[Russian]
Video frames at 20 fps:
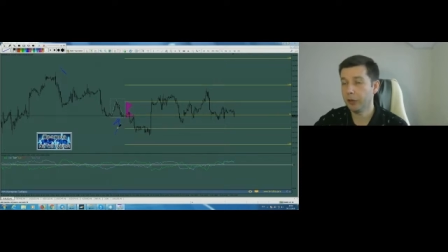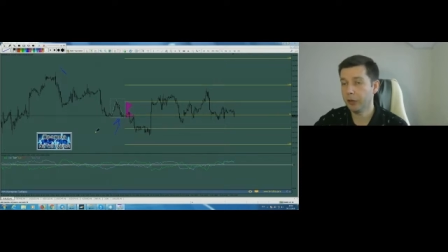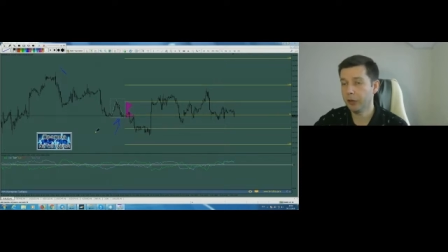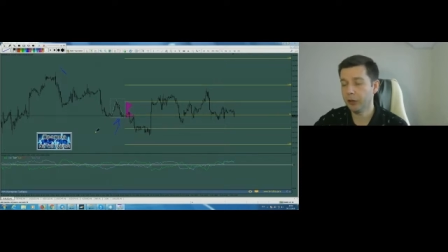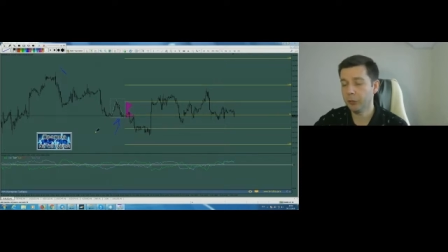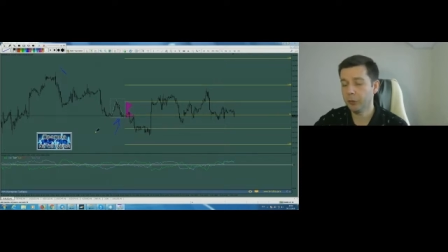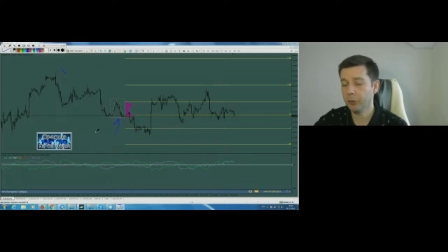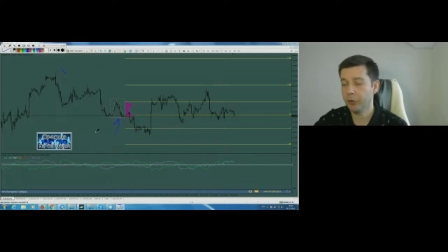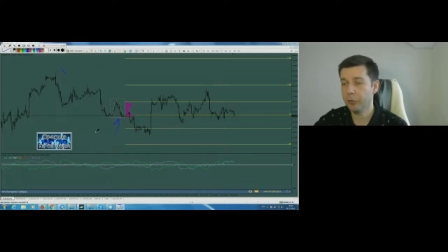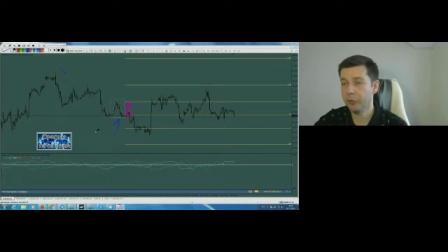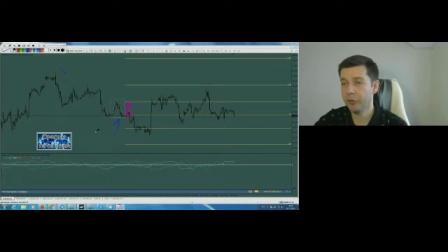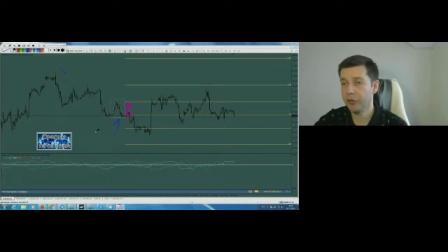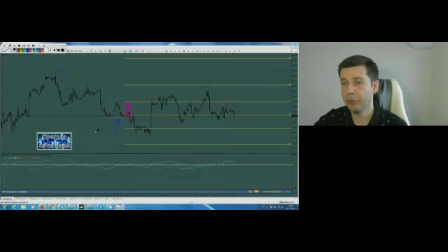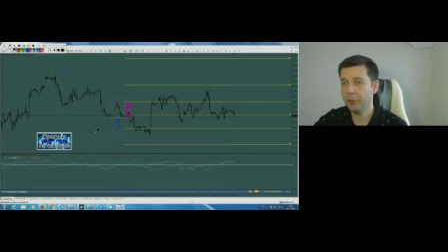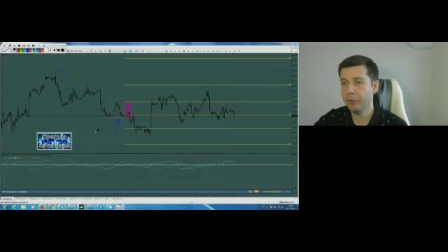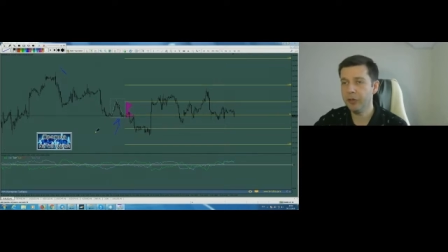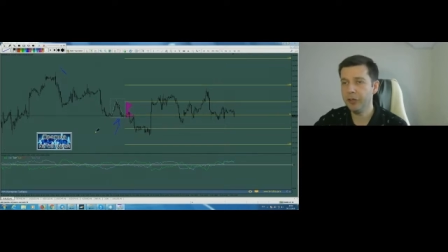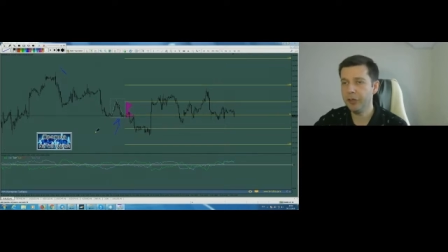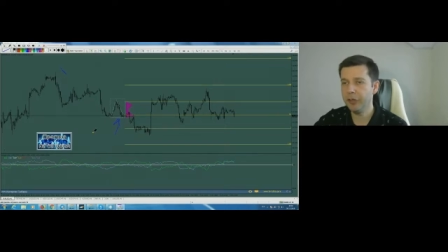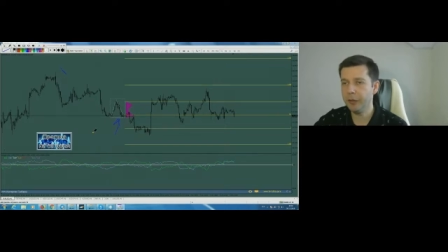который мы
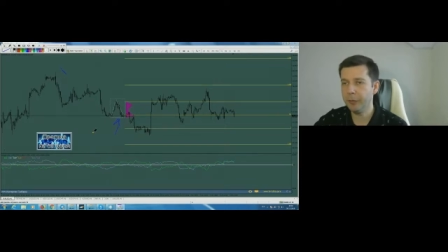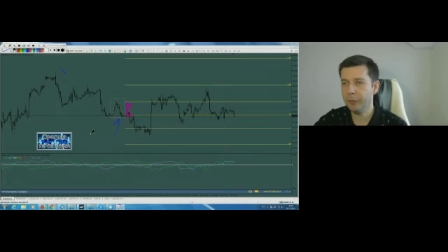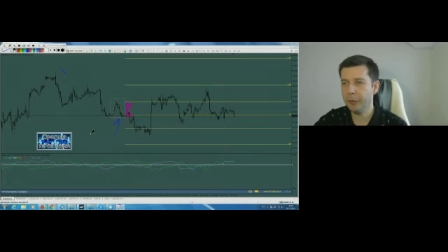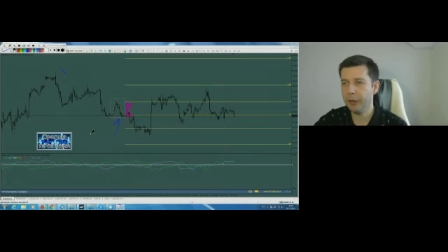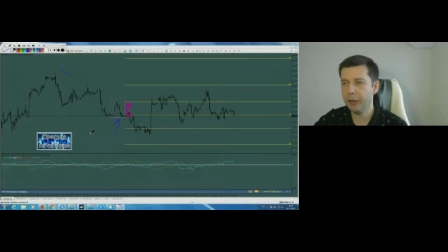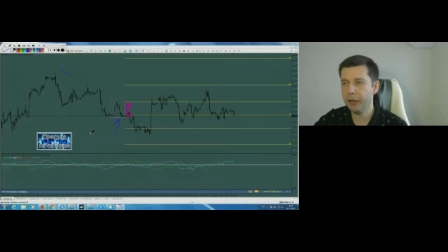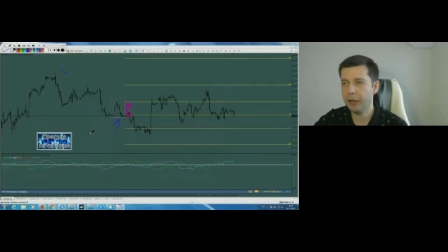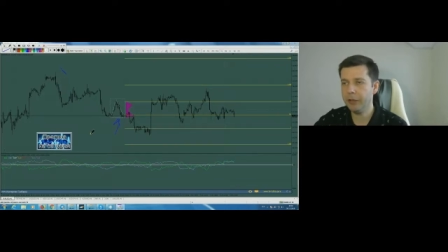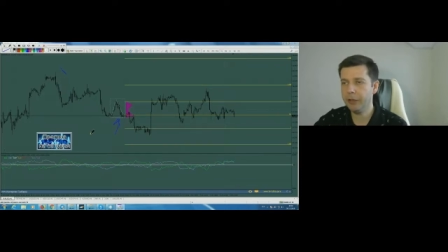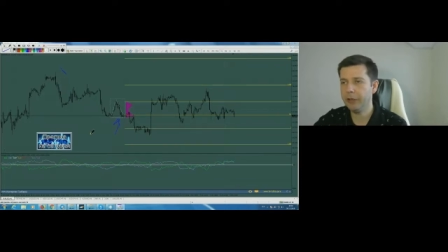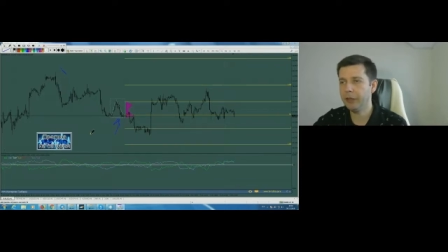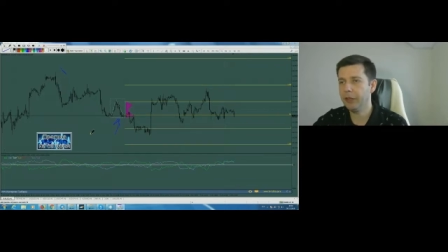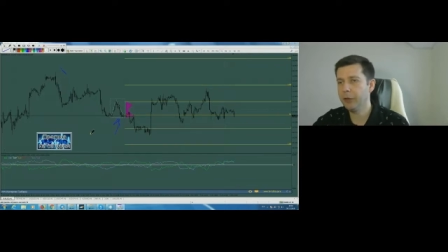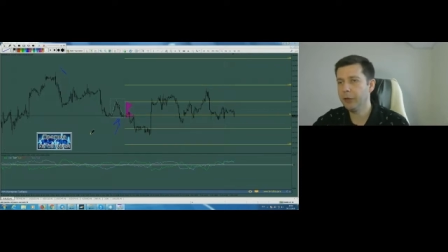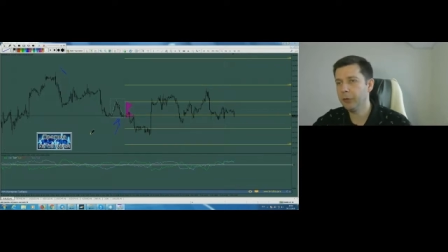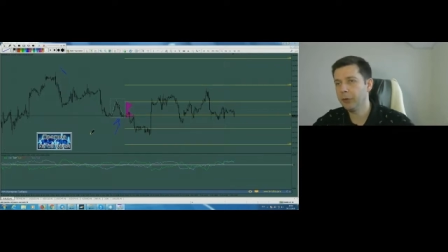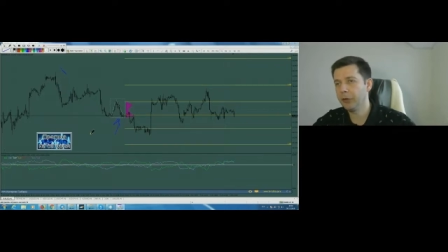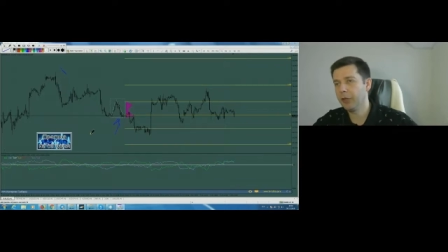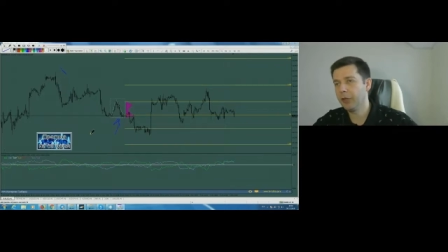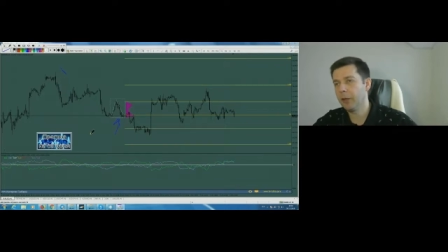сменили, пока не
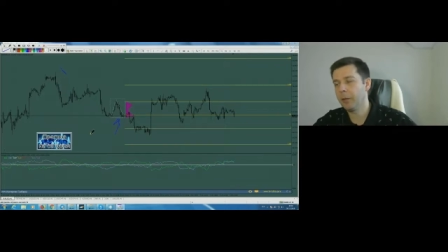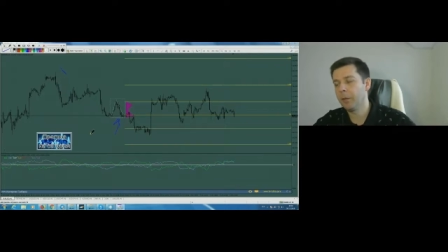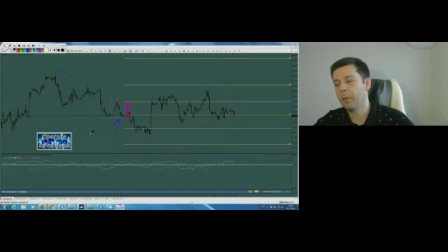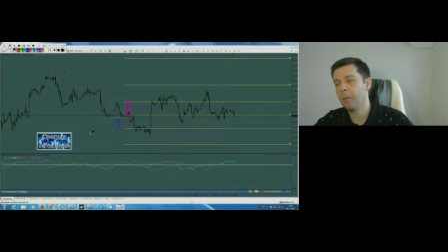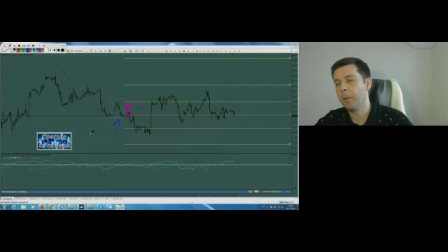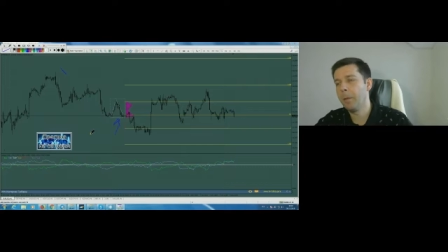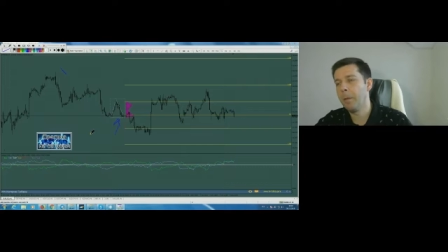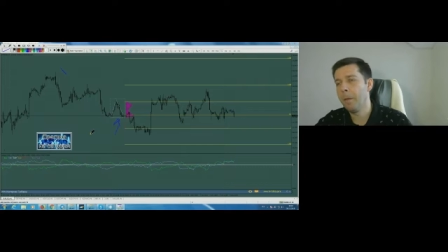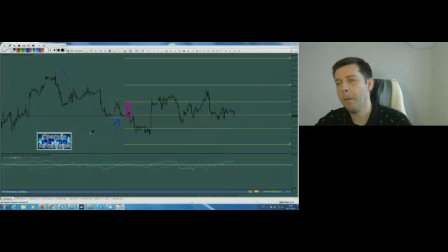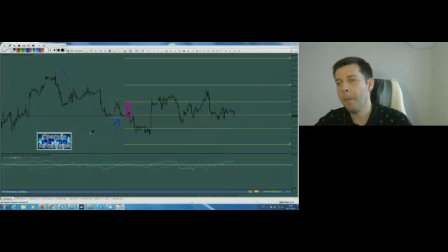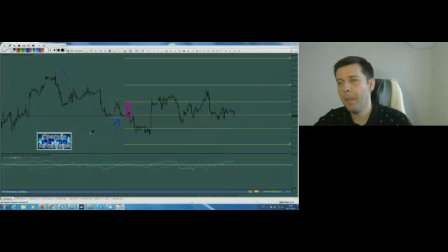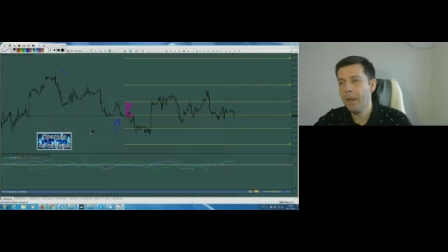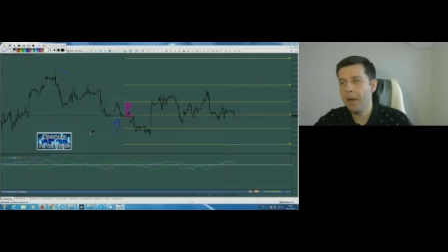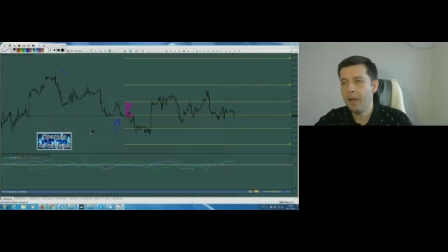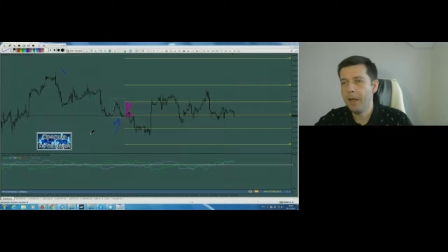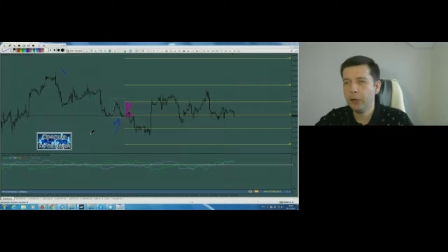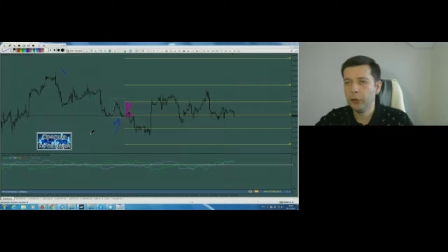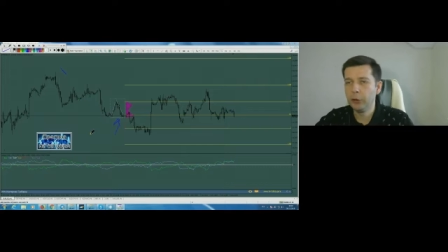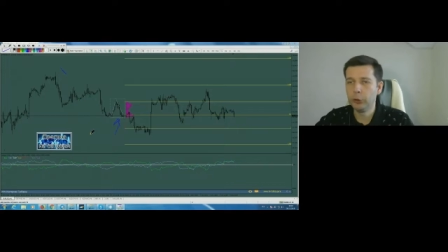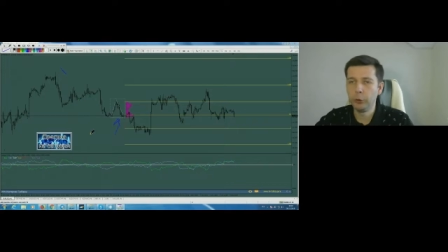дает нам
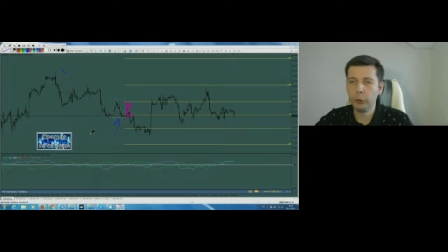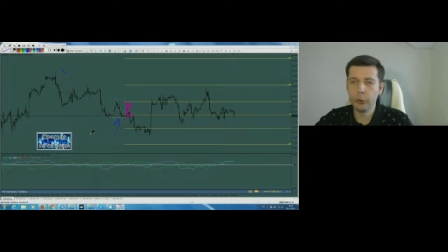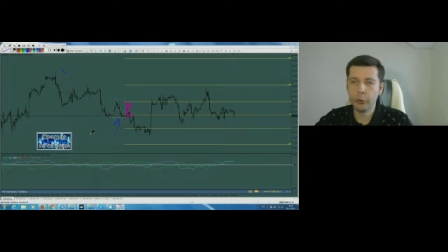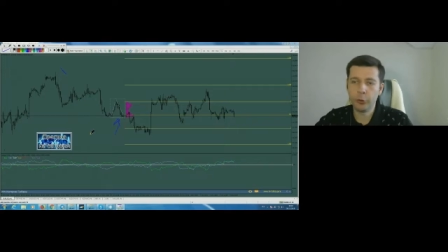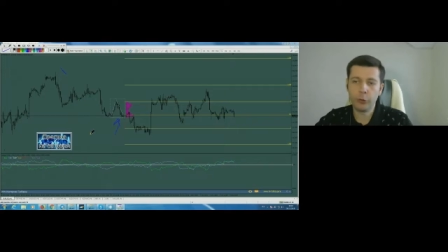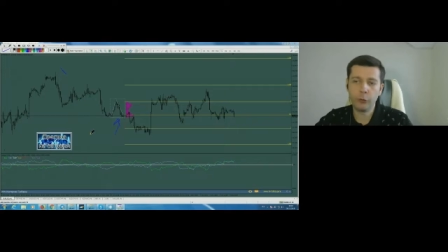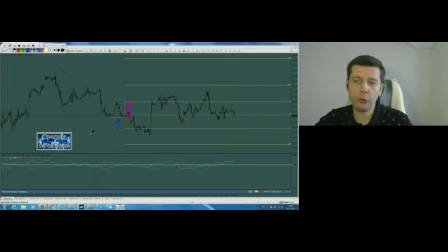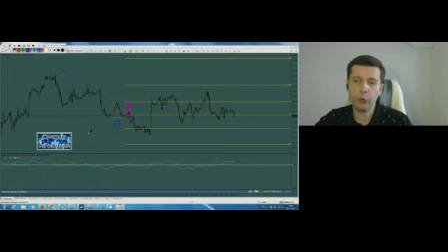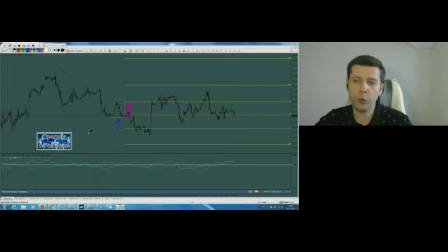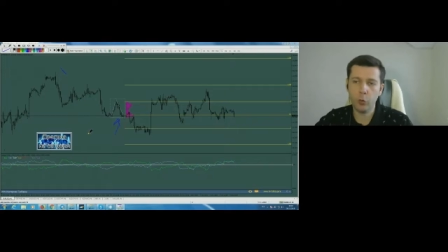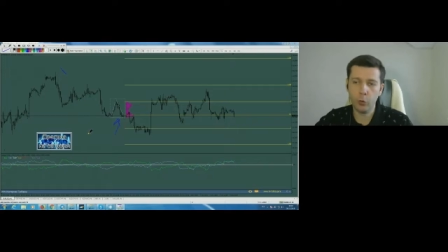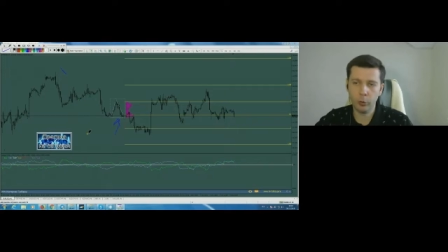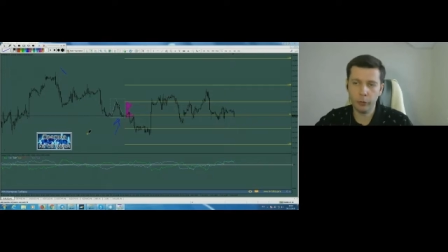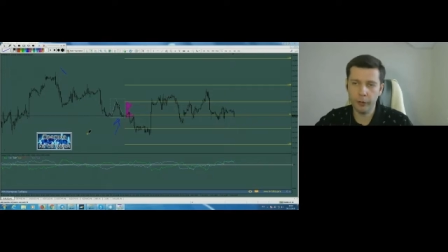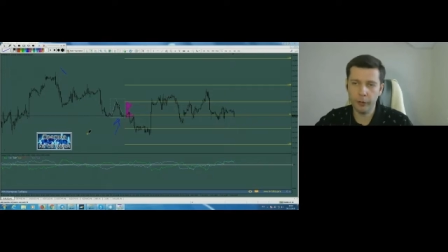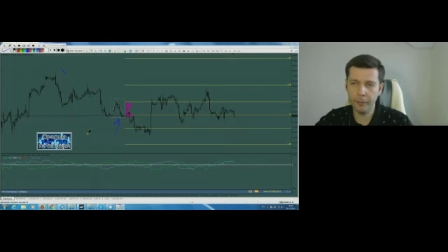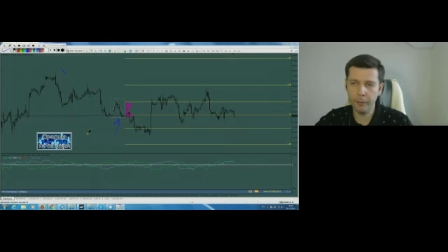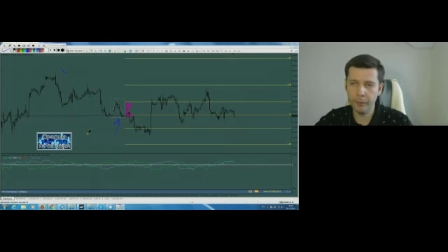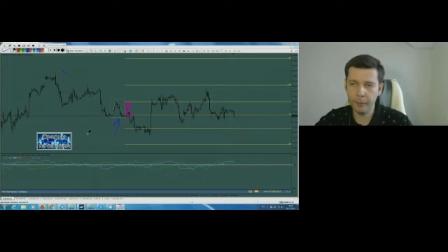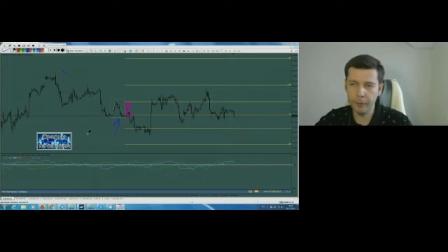точек
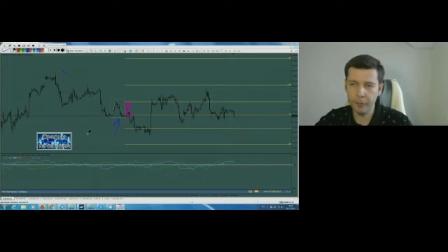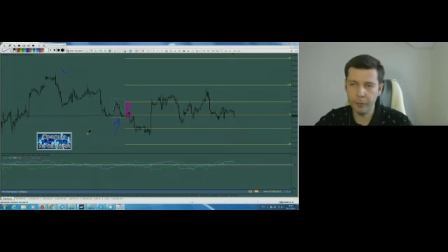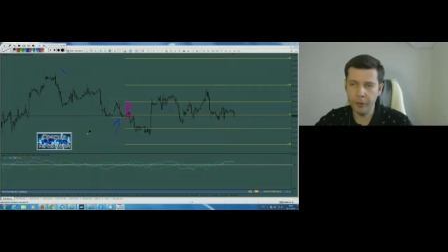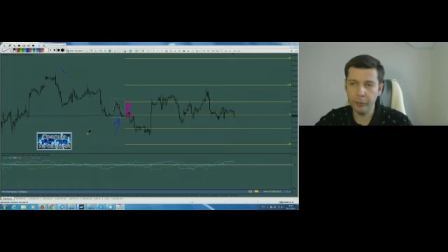входа.